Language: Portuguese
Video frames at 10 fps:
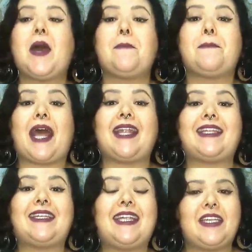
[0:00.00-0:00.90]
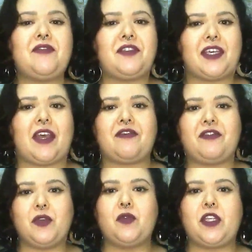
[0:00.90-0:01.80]
para danificar
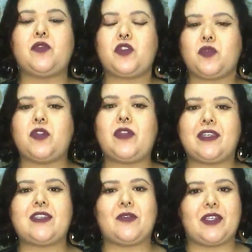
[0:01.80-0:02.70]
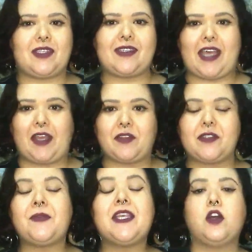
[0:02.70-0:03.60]
figurinos quando eles são necessários.
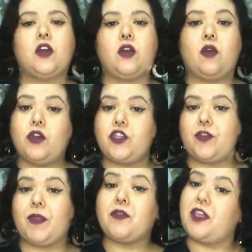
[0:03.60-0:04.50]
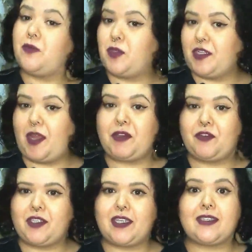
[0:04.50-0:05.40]
Hoje eu venho mostrar para
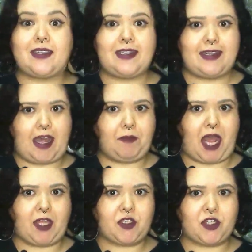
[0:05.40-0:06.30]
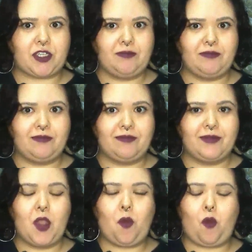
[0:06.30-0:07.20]
vocês na prática
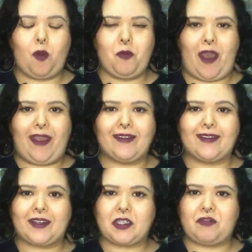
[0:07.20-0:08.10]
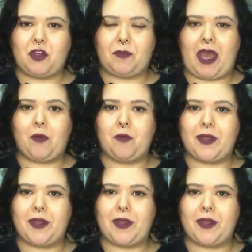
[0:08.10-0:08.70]
como é transformar uma